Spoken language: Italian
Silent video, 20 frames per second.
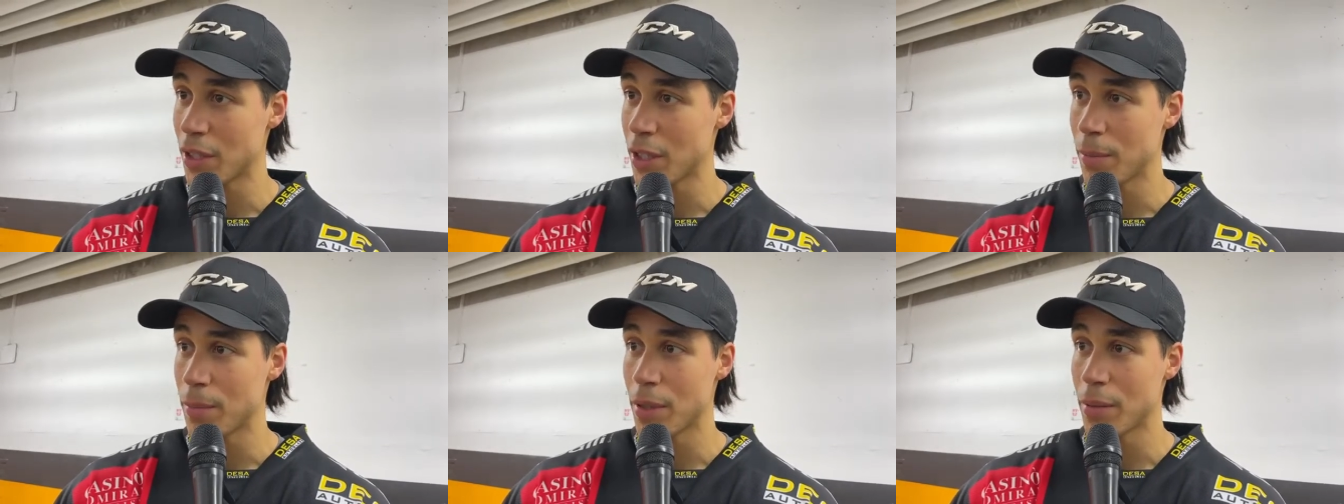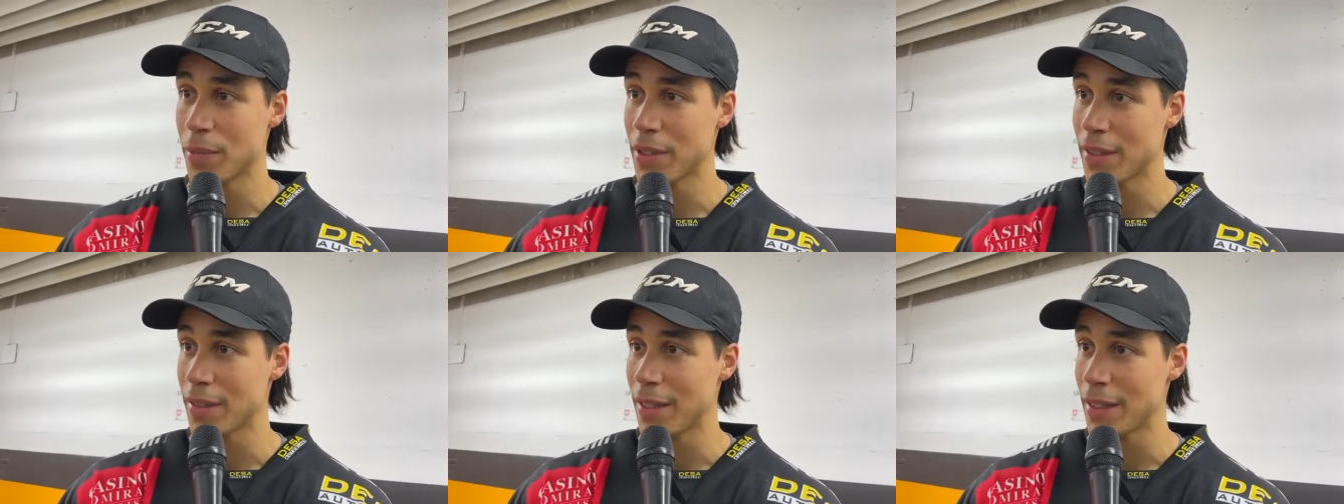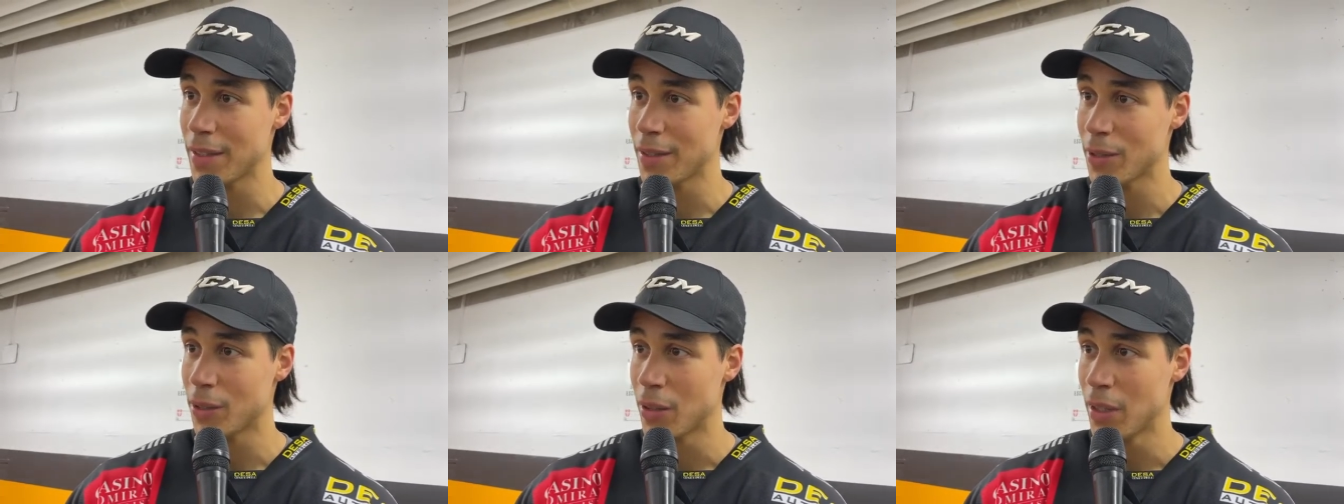anche per me
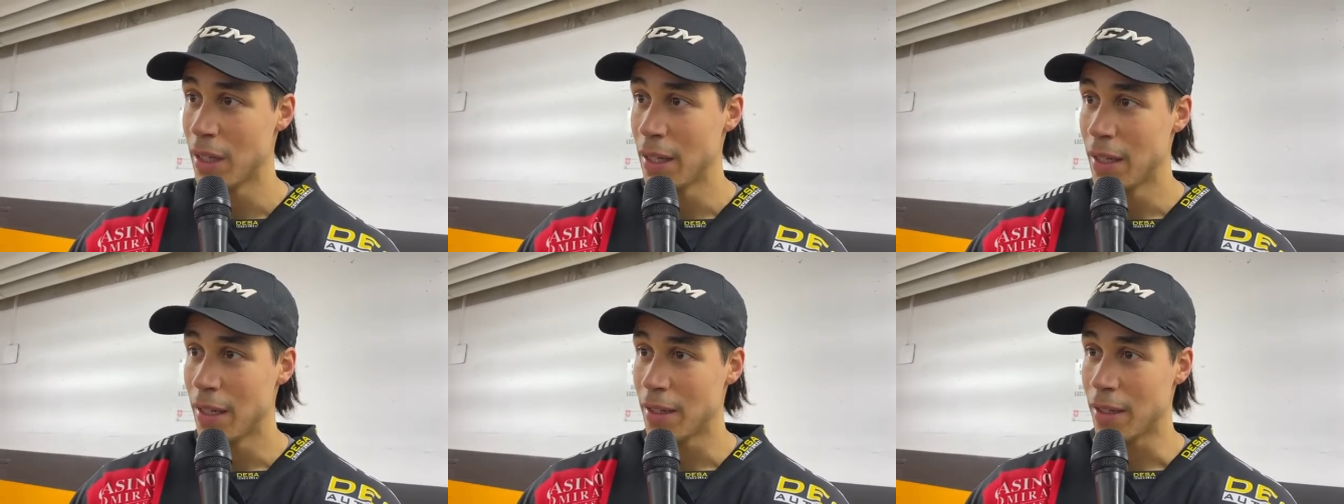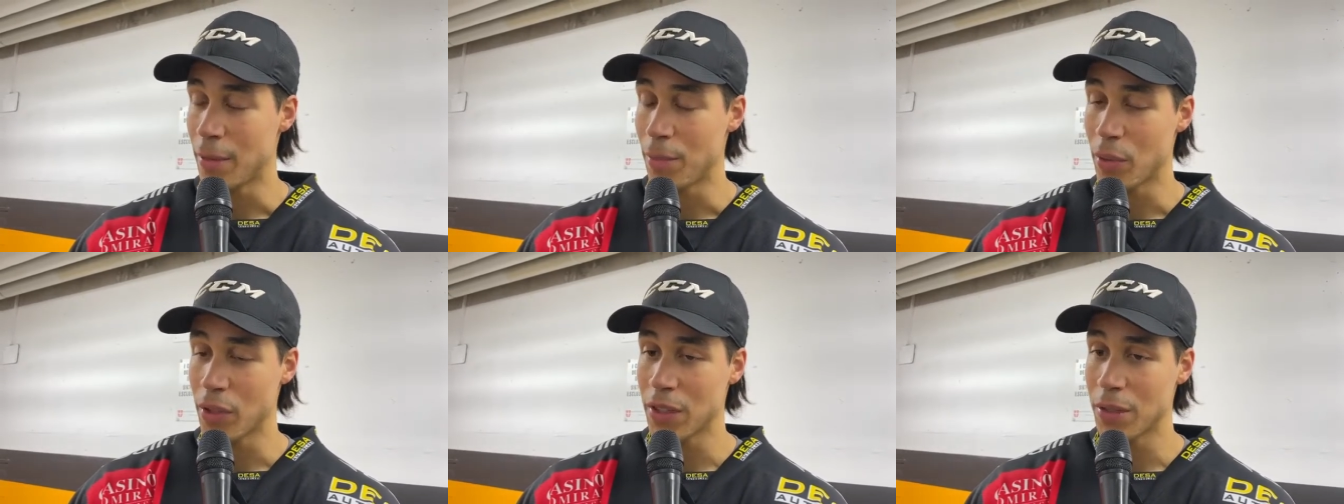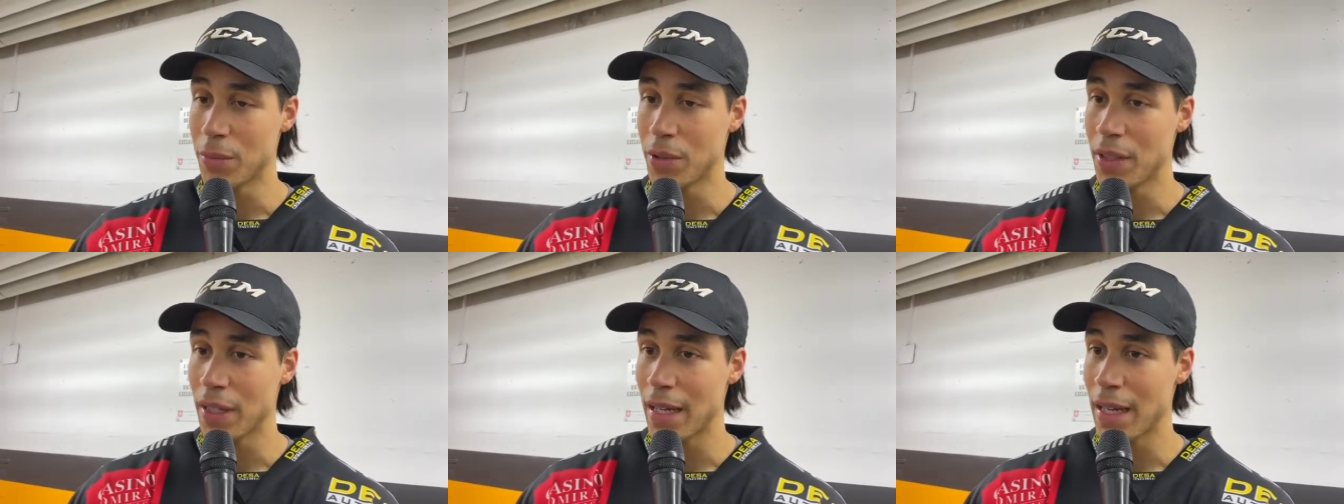stesso nei
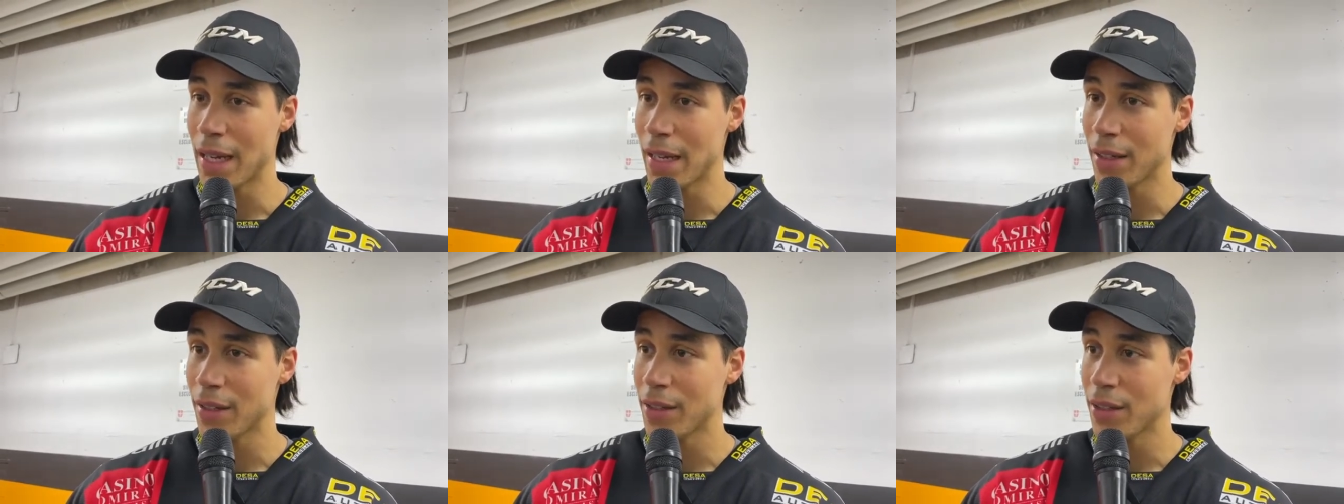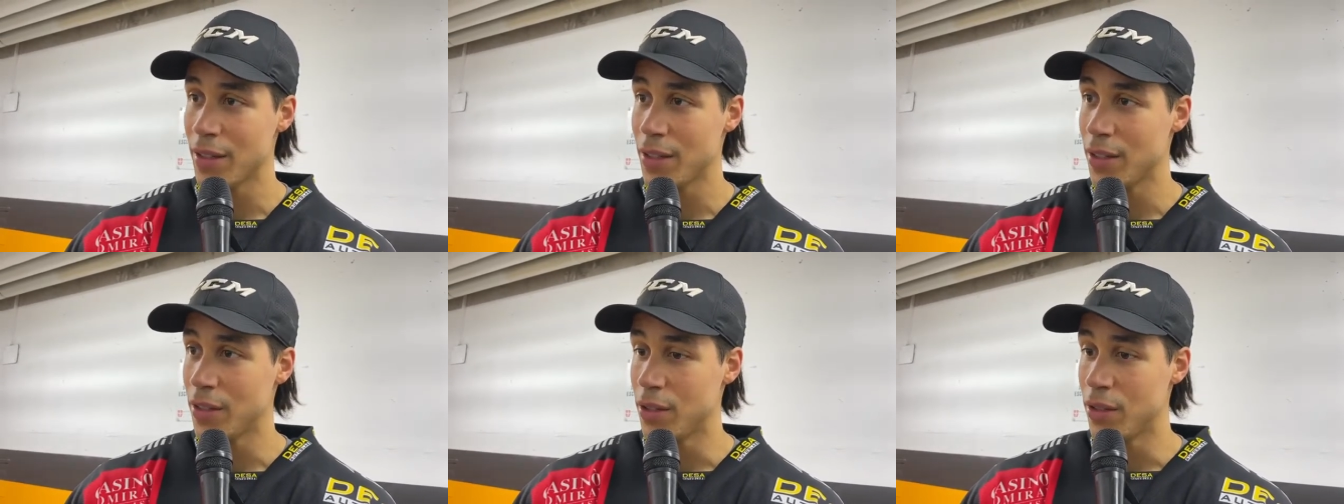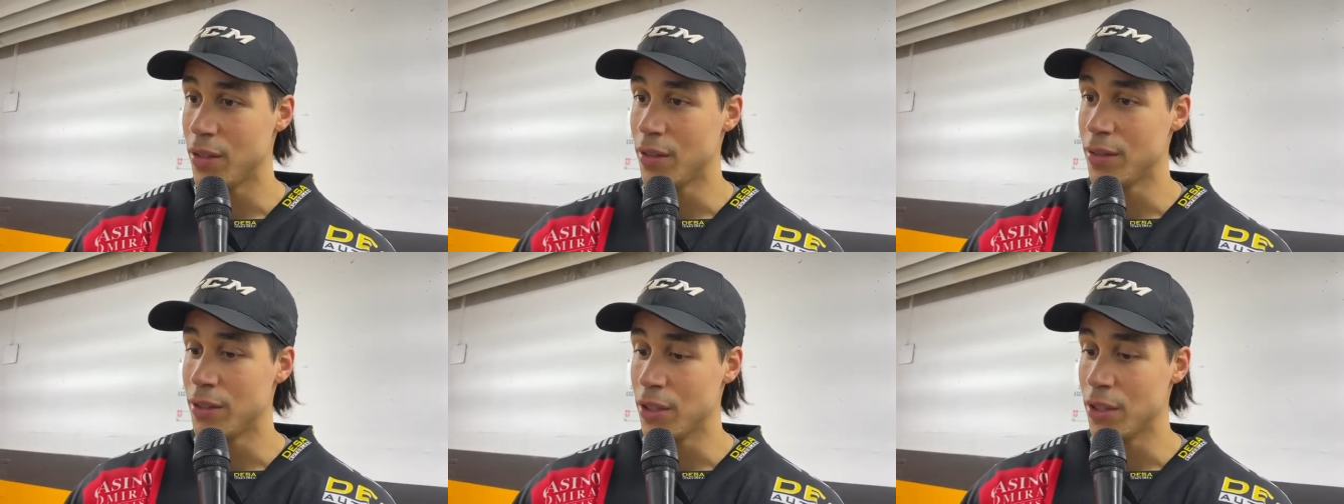prossimi tre anni di, di,